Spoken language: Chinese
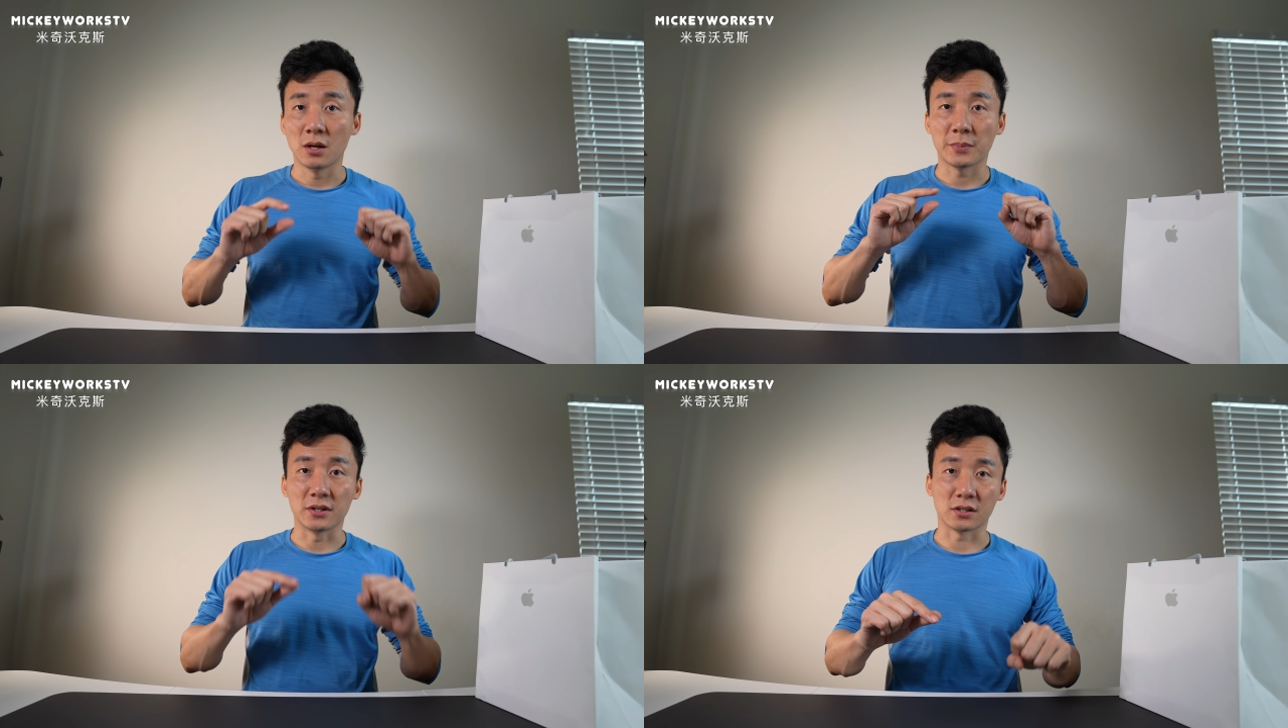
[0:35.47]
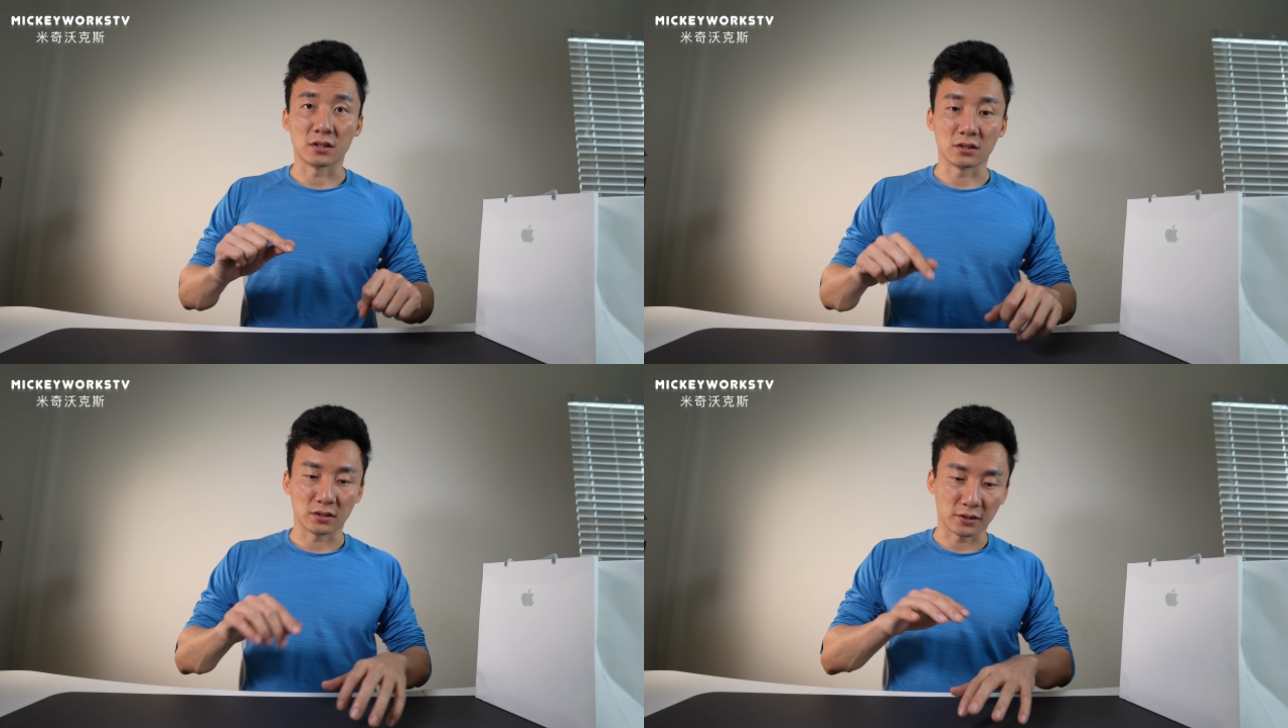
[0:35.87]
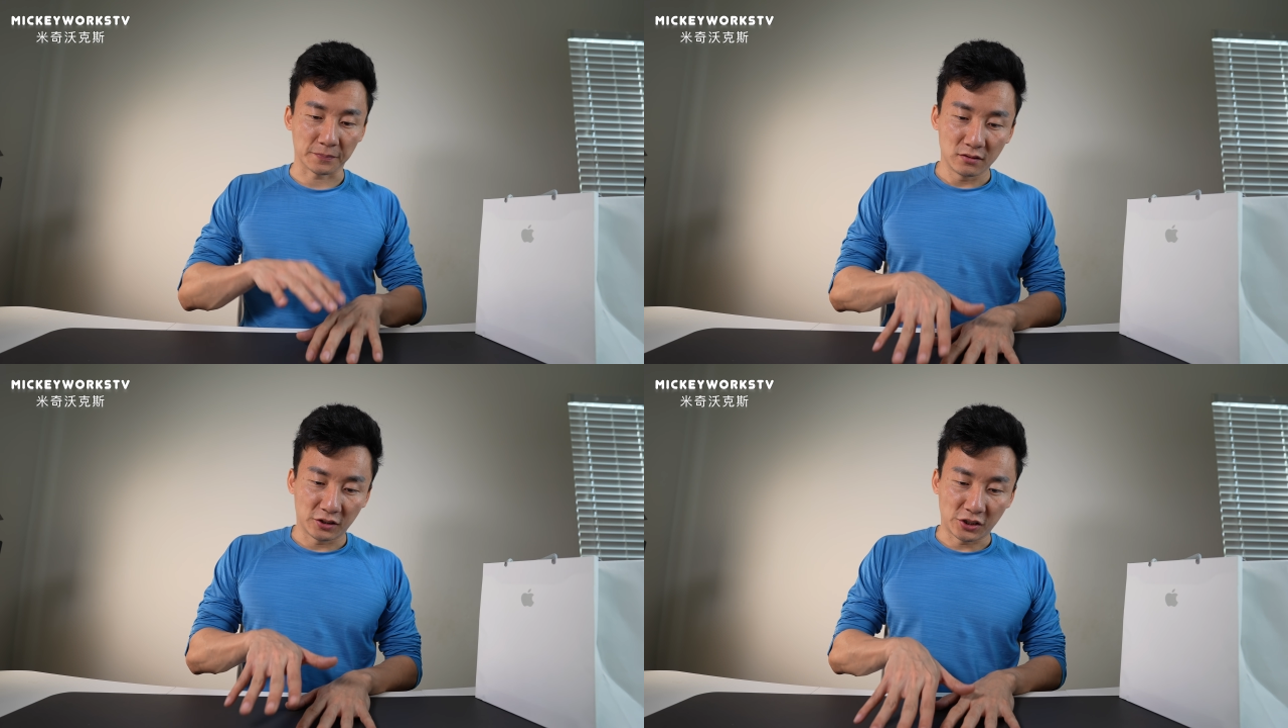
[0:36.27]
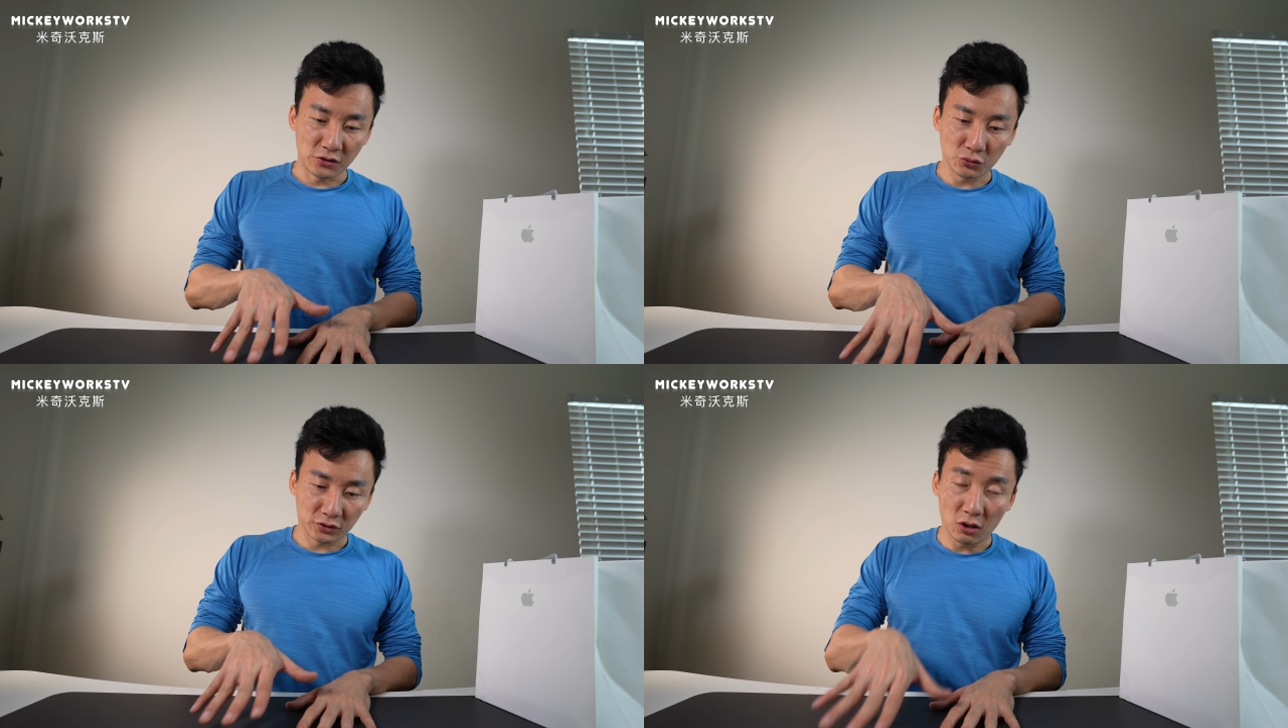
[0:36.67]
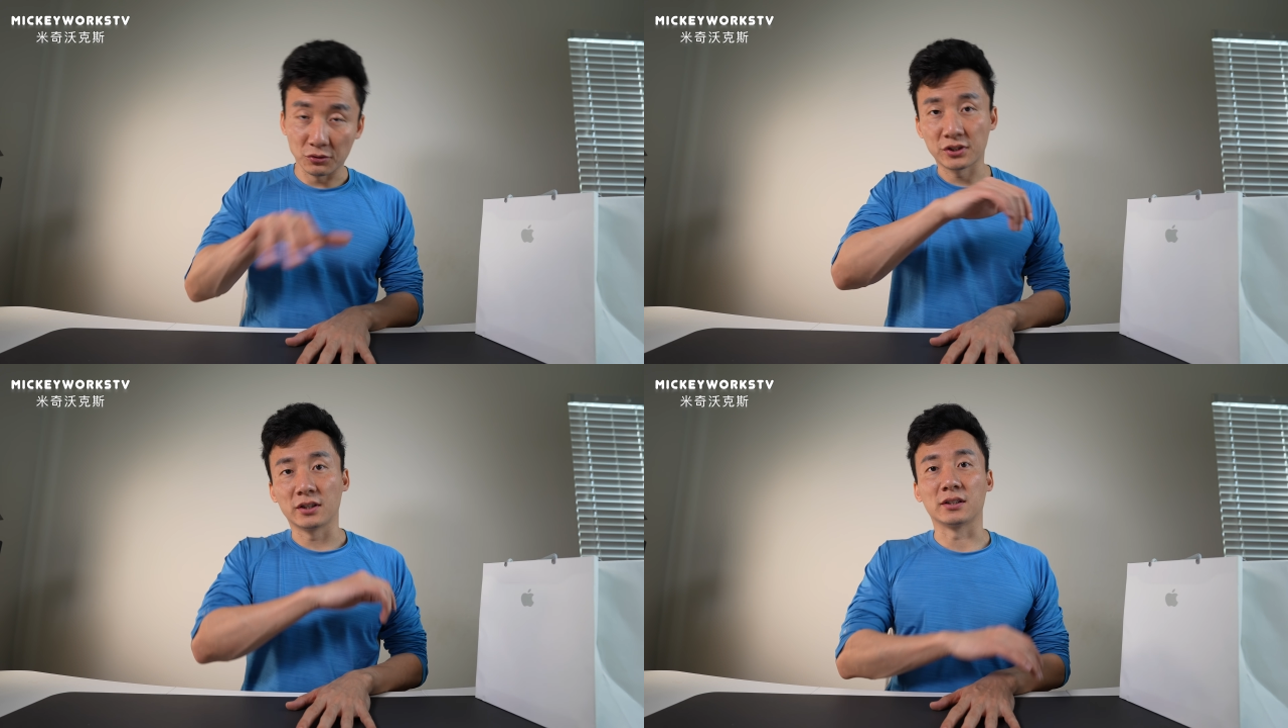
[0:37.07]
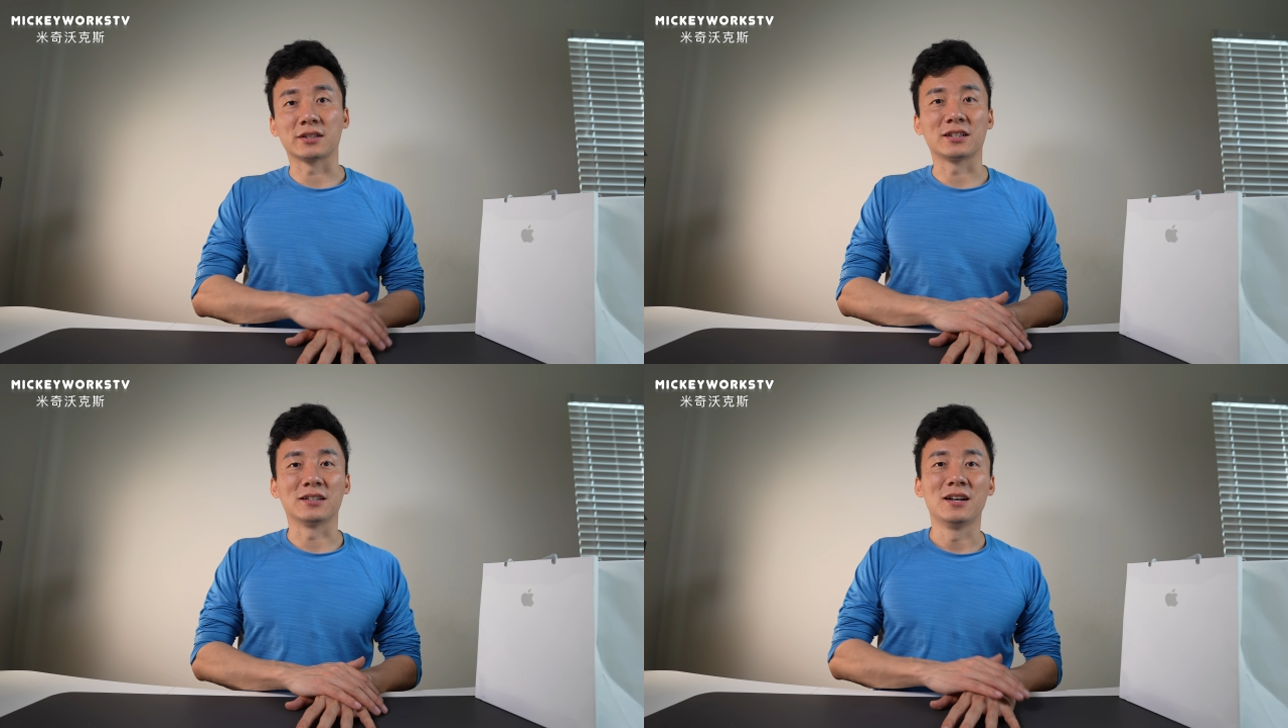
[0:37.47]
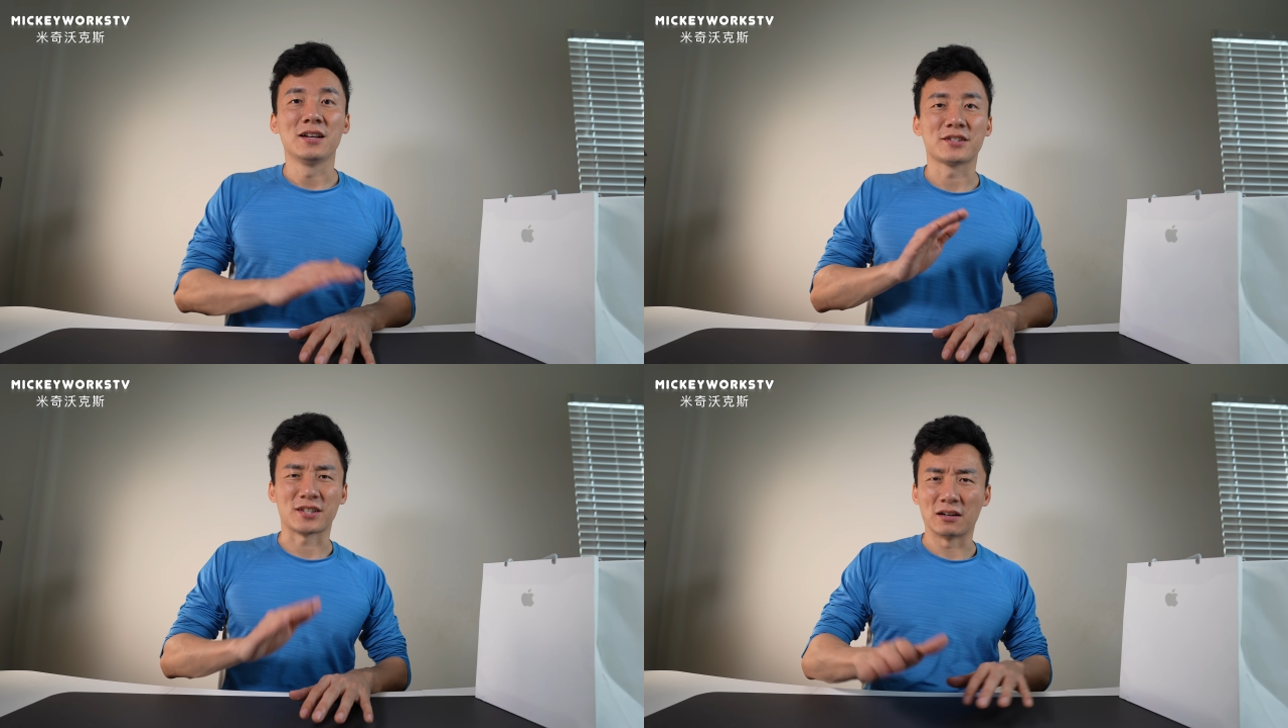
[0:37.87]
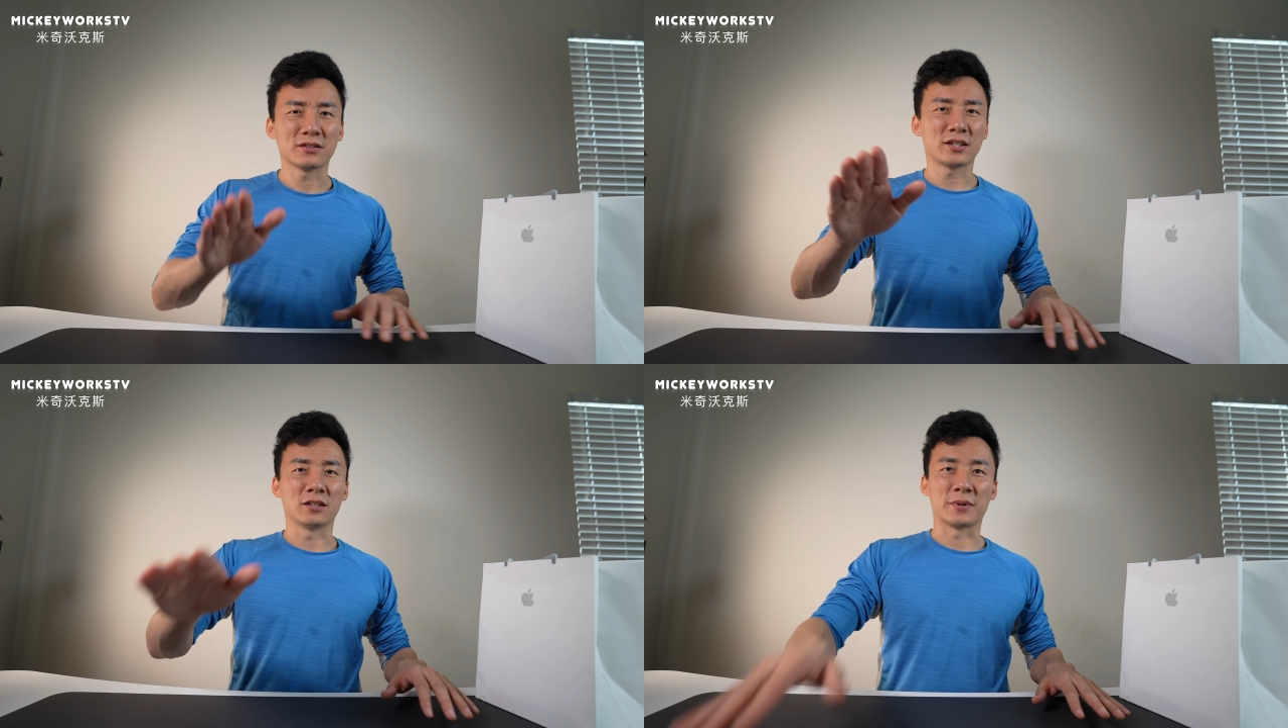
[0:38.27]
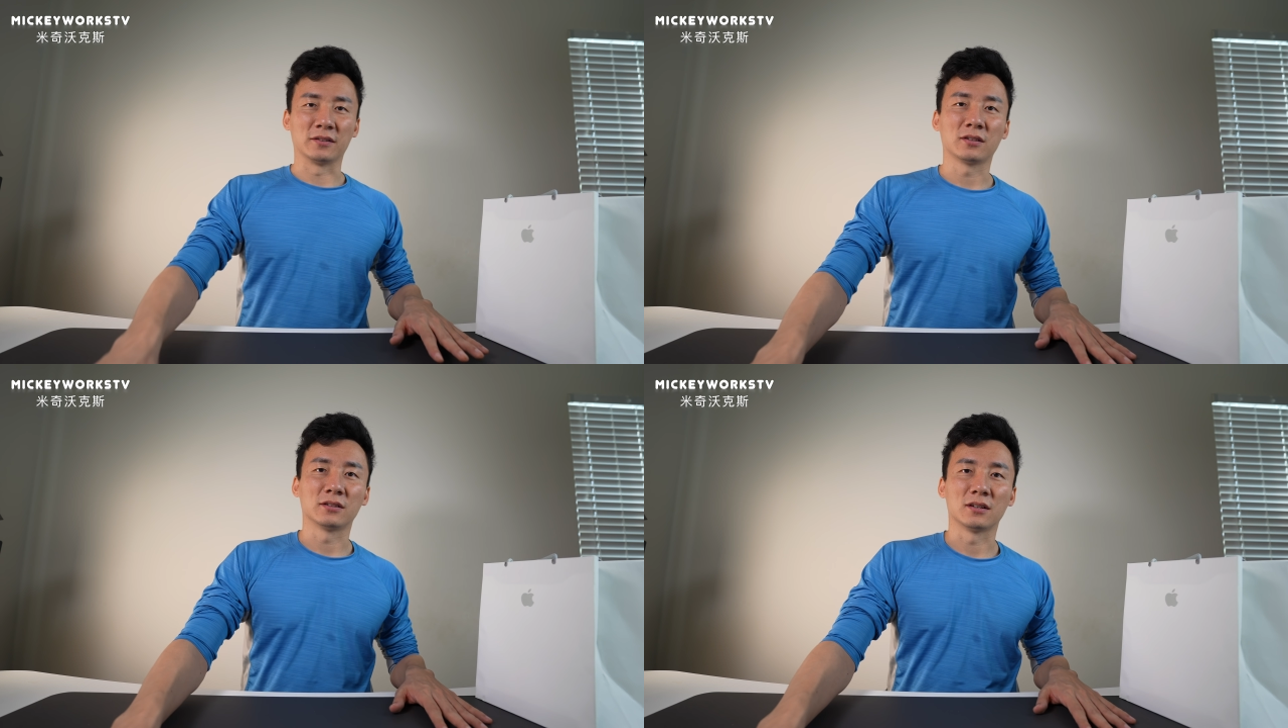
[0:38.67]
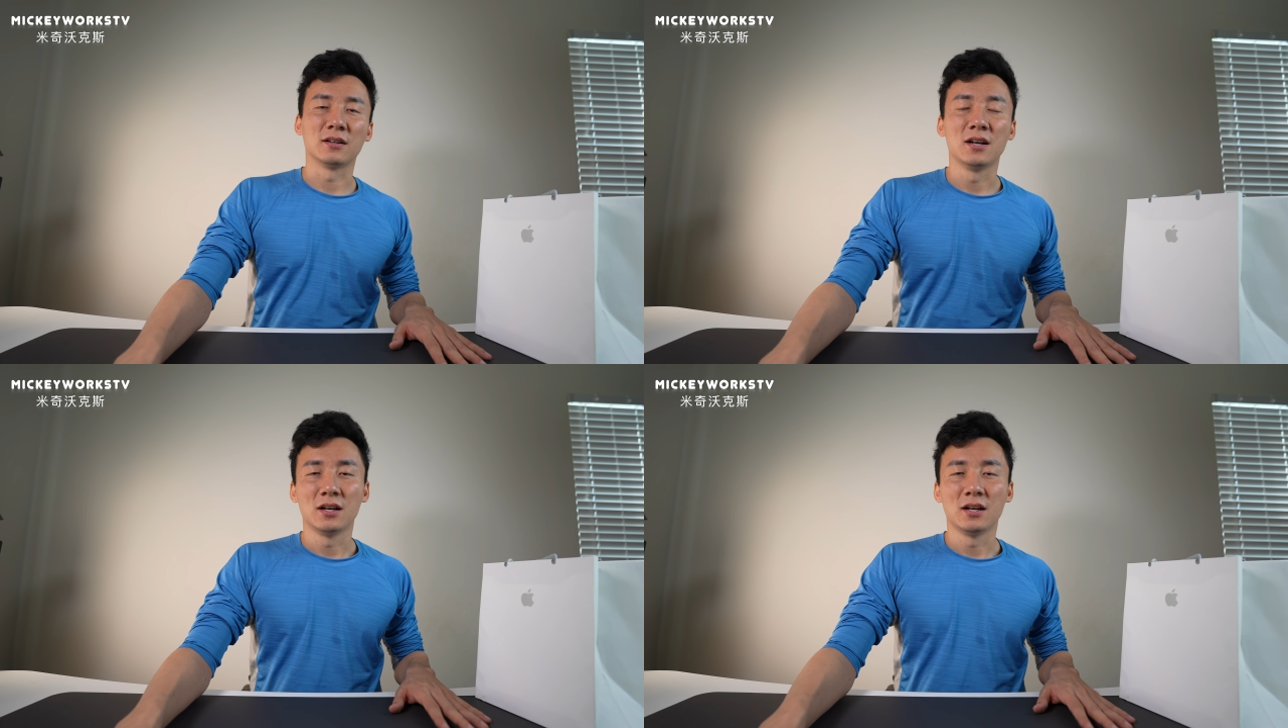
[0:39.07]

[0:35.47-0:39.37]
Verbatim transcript: 并且这个深入透彻的这个详细的评测呢，